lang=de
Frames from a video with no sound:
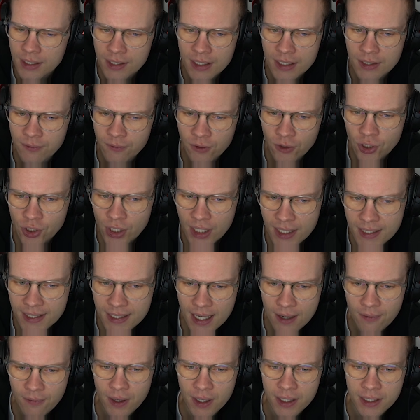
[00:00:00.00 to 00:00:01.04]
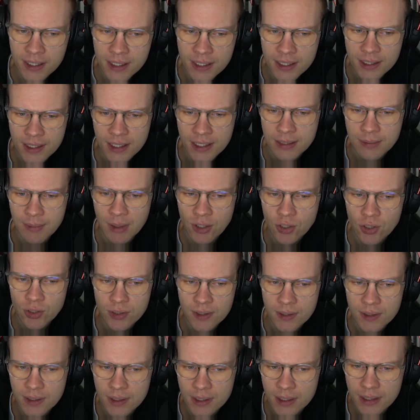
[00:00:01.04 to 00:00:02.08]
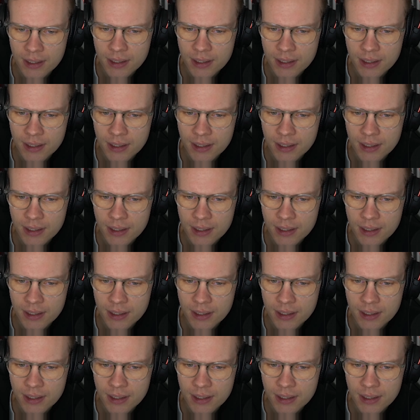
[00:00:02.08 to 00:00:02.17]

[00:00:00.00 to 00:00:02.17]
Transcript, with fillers: Ich, ich verstehe es einfach nicht, dass Menschen